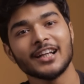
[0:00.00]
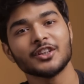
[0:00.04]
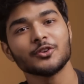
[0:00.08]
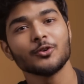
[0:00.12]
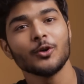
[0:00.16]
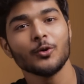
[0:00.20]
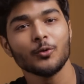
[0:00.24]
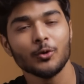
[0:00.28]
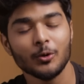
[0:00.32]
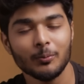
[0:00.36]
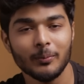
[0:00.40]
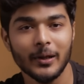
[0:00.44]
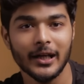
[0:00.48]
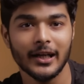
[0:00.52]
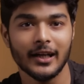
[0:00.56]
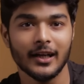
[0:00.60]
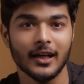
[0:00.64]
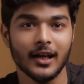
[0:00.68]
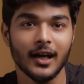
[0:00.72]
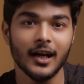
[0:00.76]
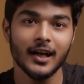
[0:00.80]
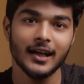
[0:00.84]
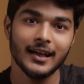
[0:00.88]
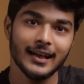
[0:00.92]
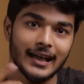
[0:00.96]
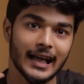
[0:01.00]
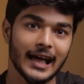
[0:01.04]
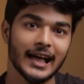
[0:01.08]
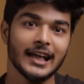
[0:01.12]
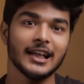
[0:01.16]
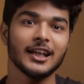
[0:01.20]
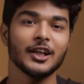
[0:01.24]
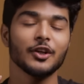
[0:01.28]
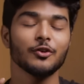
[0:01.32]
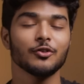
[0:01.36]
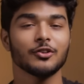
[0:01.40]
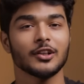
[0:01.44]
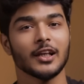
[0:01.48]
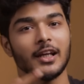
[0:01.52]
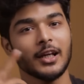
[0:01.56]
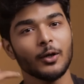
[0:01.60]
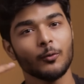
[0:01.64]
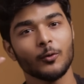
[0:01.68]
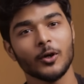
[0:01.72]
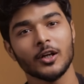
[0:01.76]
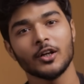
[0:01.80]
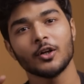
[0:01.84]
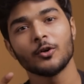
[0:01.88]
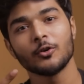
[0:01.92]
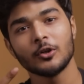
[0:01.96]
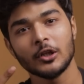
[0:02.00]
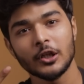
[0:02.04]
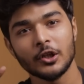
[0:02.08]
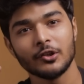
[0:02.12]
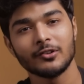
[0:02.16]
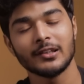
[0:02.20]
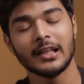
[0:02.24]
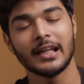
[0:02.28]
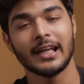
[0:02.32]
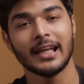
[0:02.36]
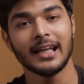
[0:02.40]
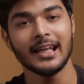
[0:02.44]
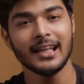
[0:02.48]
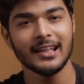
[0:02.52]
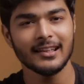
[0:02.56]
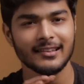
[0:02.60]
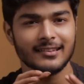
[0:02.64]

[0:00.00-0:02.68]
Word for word: ஆக்சுவல் உண்மை என்னென்னா டயட்லையும் சரி ஒர்க் அவுட்லையும் சரி